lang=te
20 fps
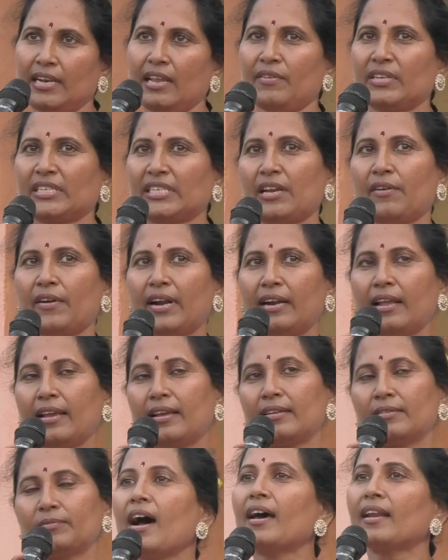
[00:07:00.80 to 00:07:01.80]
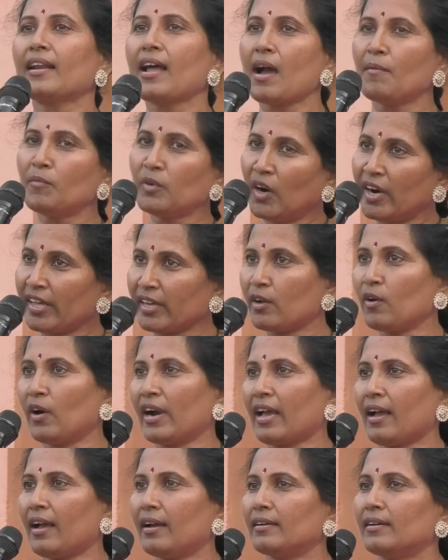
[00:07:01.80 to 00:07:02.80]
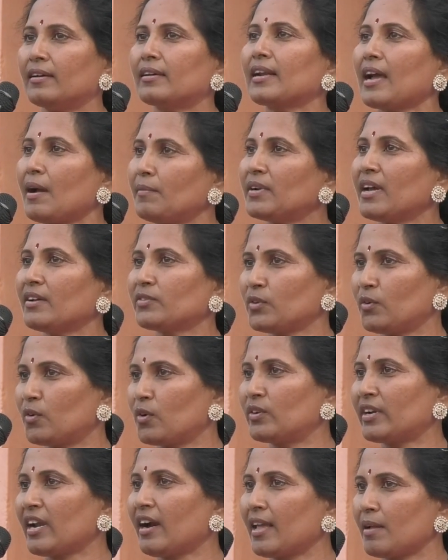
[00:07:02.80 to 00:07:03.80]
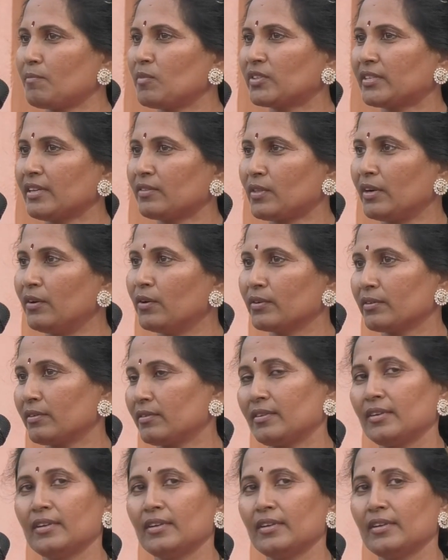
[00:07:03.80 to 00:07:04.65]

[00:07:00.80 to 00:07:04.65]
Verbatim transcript: చిన్న విషయం అండి ఆ రాముడికి కూడా రావణాసురుడు ఉంటాడేమో శత్రుడు